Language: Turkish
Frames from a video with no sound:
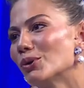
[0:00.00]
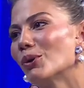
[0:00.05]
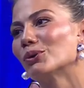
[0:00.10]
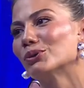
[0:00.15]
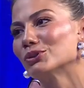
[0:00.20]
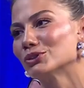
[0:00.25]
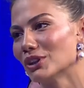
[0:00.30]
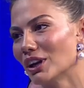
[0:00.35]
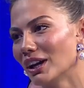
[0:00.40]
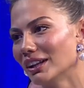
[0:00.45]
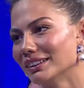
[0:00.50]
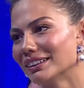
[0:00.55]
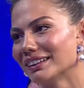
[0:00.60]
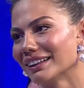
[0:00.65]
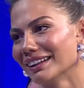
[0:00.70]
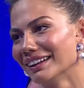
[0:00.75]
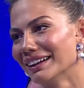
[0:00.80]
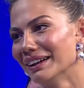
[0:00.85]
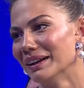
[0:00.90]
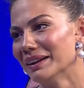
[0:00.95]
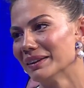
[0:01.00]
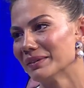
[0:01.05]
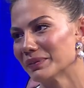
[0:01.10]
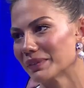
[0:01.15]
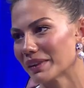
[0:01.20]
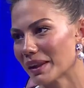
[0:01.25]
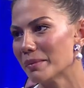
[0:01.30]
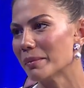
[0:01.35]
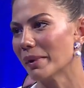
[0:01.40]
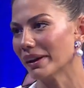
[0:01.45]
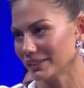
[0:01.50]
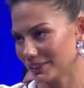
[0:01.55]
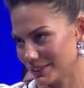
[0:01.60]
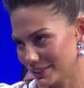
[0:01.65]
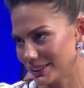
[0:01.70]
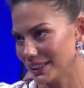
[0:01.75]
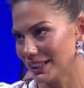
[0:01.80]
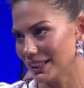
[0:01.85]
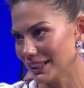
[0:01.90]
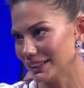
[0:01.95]
çok, güzeldi. Hemen
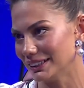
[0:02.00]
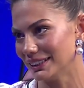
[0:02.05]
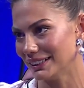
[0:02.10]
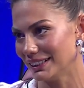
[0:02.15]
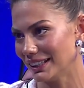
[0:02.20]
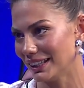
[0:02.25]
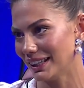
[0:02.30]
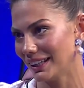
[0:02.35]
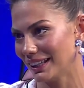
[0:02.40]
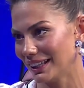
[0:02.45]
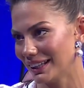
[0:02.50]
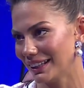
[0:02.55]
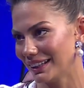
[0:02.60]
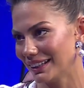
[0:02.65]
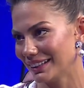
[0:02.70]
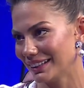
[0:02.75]
seninle de de.